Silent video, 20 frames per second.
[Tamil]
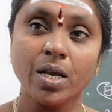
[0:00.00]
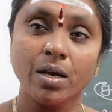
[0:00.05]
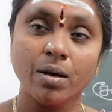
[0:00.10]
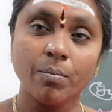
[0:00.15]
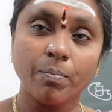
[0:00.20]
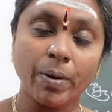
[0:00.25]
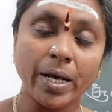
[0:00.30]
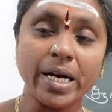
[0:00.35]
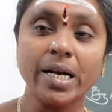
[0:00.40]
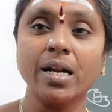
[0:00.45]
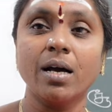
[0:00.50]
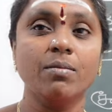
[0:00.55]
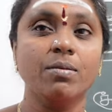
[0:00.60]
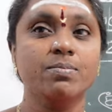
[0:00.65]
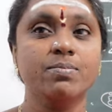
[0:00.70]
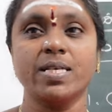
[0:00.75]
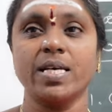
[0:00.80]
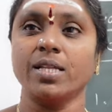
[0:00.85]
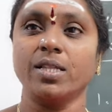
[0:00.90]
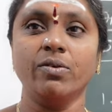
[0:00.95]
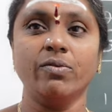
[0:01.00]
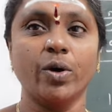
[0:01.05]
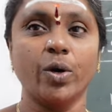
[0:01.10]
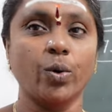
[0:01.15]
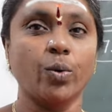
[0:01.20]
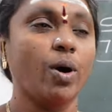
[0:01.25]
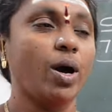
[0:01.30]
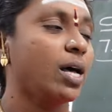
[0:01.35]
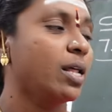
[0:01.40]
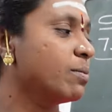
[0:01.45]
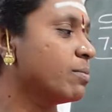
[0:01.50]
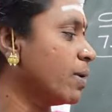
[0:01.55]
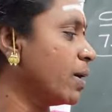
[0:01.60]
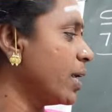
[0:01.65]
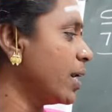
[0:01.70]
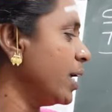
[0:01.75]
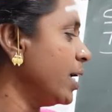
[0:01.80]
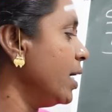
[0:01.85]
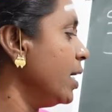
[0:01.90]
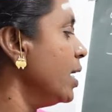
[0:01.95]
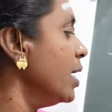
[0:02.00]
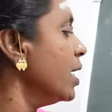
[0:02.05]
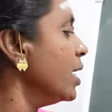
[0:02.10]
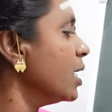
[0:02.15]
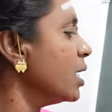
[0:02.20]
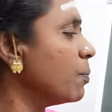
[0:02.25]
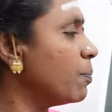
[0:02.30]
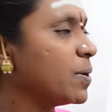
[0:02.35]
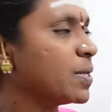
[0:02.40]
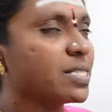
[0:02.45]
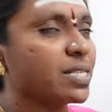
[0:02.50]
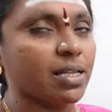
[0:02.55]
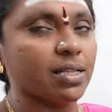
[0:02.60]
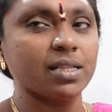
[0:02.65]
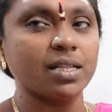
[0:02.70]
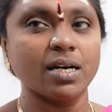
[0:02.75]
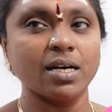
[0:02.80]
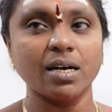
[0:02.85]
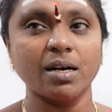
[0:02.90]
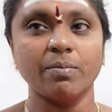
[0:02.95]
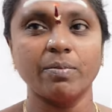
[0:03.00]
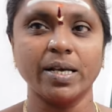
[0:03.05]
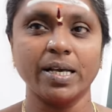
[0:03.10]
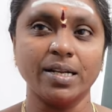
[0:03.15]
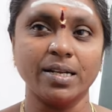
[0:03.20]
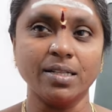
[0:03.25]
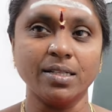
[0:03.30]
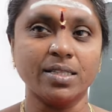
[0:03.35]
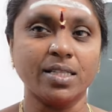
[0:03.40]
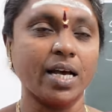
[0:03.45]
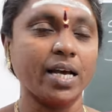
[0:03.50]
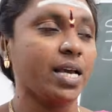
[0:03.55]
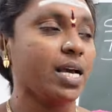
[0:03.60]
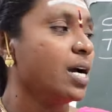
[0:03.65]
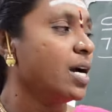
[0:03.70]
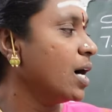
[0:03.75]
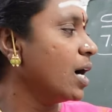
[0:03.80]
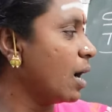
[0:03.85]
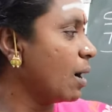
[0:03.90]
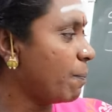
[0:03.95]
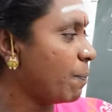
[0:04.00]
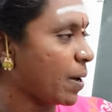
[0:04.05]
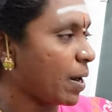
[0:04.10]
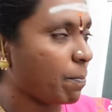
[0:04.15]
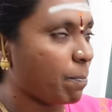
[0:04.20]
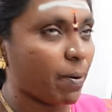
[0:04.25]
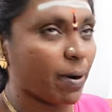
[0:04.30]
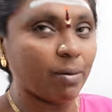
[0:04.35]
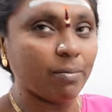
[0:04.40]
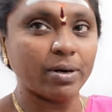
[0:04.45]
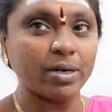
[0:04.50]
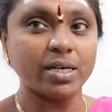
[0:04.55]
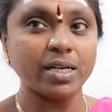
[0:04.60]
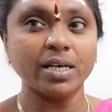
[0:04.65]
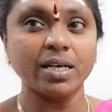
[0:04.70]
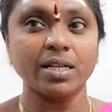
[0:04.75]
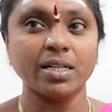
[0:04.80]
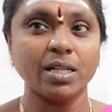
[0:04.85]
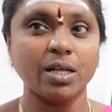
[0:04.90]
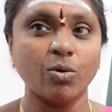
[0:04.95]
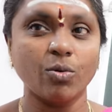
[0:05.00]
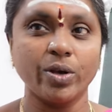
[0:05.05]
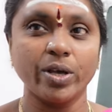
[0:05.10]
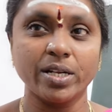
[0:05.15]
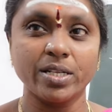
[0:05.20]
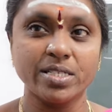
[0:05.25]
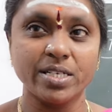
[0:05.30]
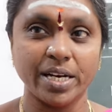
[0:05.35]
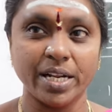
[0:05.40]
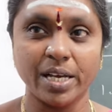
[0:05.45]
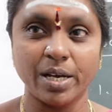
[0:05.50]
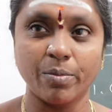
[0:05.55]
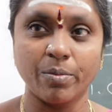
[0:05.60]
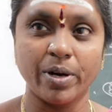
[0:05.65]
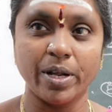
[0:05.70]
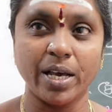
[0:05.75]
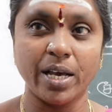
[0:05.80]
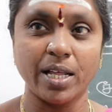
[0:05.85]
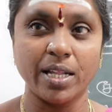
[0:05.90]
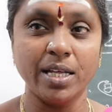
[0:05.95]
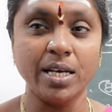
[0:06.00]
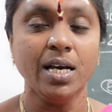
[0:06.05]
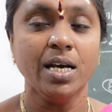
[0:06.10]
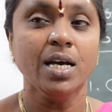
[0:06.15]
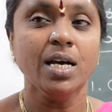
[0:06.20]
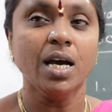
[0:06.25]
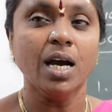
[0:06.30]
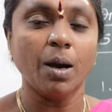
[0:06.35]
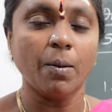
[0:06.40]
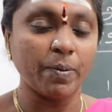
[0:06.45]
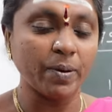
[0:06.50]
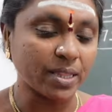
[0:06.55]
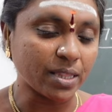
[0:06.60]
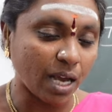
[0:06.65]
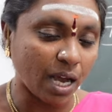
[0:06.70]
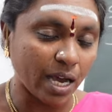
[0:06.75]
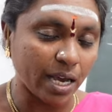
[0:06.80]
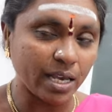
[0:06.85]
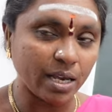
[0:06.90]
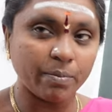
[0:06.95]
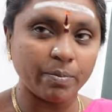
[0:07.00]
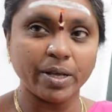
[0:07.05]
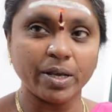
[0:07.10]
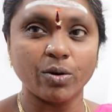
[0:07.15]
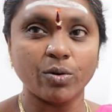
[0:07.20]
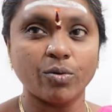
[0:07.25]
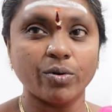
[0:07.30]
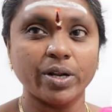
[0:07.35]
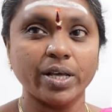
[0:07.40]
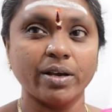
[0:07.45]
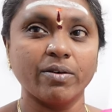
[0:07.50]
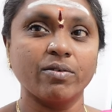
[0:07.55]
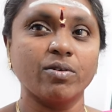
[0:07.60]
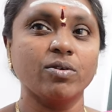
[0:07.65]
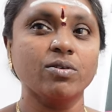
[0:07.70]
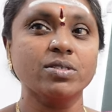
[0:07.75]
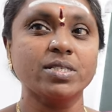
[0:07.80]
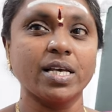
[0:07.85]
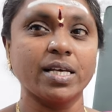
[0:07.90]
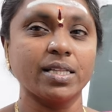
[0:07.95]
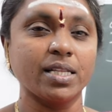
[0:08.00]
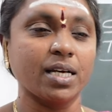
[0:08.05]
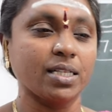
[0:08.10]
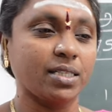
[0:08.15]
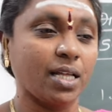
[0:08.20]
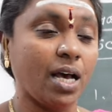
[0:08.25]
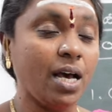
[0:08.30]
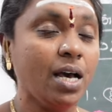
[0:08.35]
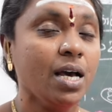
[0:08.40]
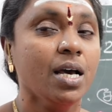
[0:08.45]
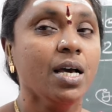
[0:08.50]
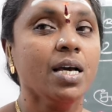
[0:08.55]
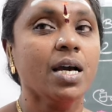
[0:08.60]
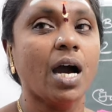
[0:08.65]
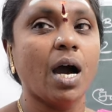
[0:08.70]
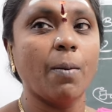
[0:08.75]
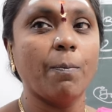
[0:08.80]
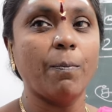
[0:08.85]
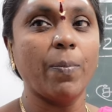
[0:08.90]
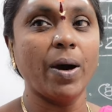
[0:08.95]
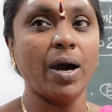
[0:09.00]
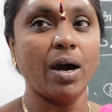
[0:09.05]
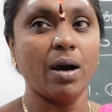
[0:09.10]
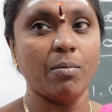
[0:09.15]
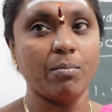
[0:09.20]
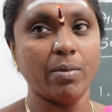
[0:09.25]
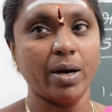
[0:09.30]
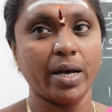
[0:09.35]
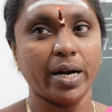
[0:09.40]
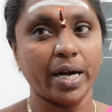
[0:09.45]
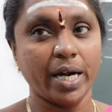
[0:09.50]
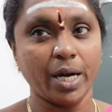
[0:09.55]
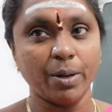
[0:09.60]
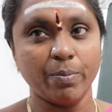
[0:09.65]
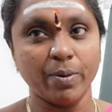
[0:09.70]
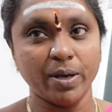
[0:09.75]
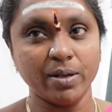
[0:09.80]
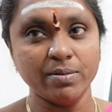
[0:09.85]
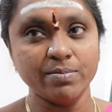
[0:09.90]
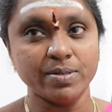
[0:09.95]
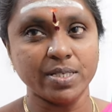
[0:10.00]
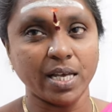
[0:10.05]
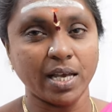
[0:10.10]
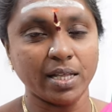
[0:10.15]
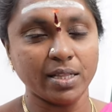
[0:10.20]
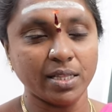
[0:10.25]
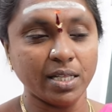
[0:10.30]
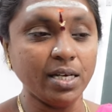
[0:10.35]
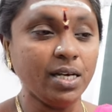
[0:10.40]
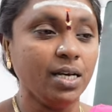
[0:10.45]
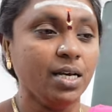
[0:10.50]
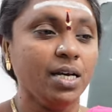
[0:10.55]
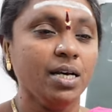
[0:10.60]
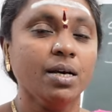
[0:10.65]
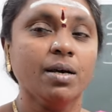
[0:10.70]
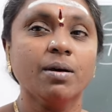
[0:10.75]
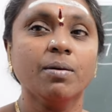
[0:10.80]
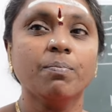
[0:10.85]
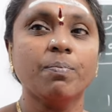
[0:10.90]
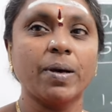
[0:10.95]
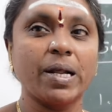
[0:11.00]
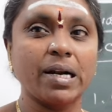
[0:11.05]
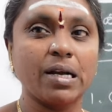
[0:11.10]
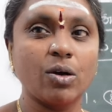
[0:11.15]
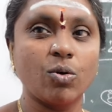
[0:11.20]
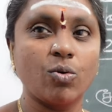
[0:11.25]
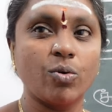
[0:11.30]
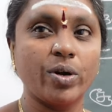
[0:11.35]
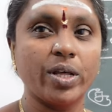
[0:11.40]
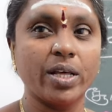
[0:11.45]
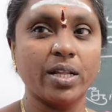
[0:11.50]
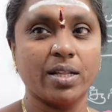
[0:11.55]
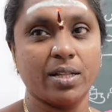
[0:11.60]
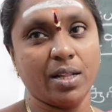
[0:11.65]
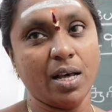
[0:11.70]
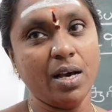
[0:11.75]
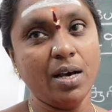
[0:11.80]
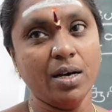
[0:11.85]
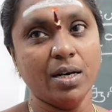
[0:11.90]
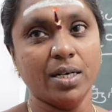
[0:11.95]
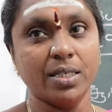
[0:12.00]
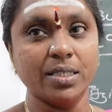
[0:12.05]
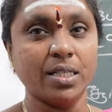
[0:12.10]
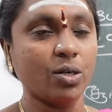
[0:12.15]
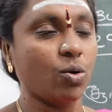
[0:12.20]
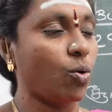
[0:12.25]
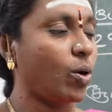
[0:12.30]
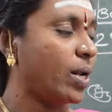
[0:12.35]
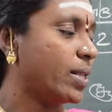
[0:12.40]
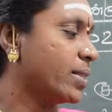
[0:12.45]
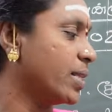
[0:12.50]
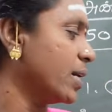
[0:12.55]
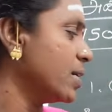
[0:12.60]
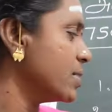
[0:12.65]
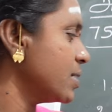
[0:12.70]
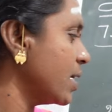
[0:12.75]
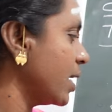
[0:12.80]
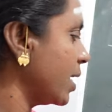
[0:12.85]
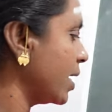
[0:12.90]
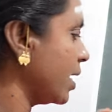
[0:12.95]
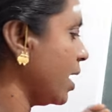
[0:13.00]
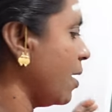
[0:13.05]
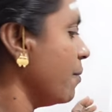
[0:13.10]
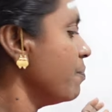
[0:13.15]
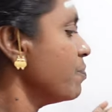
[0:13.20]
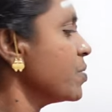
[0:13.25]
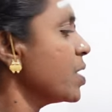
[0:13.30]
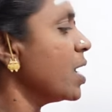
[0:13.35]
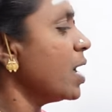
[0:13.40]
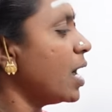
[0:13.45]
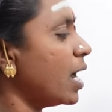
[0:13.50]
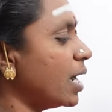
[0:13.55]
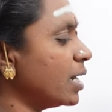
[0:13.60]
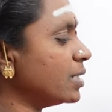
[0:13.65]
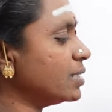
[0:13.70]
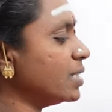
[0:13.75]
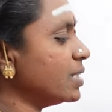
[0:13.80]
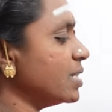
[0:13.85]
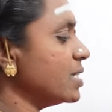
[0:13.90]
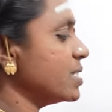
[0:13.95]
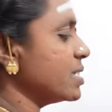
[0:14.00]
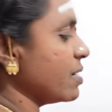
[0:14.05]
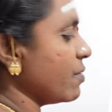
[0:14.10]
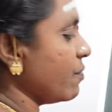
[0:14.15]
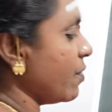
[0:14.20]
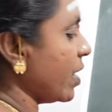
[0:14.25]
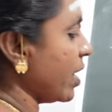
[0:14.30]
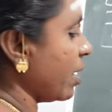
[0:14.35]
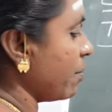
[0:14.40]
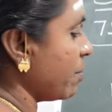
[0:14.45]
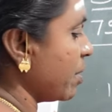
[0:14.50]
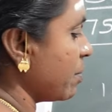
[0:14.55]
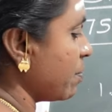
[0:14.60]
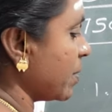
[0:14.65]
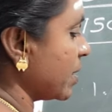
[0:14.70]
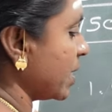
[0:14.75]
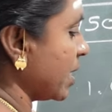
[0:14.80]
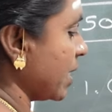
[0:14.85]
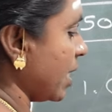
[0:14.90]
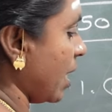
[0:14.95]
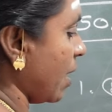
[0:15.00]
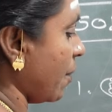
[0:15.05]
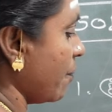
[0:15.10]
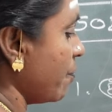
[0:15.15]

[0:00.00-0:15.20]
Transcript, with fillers: பரிணாமம் செய்து வரும் அது மாதிரி இப்போ சந்திரன் அப்படிங்கிறது தாய் அப்போ அப்பா மட்டும் இருந்தால் உயிர் ஜனிக்க முடியாது அப்போ தாய் அப்படிங்கக்கூடியவங்களும் சேர்ந்தா தான் அப்பா அம்மா ரெண்டு பேரும் சேர்ந்து பிறக்கக்கூடியது தான் அந்த குழந்தை சரிங்களா அடுத்தது செவ்வாய் அப்படின்னு பார்த்தீங்கன்னா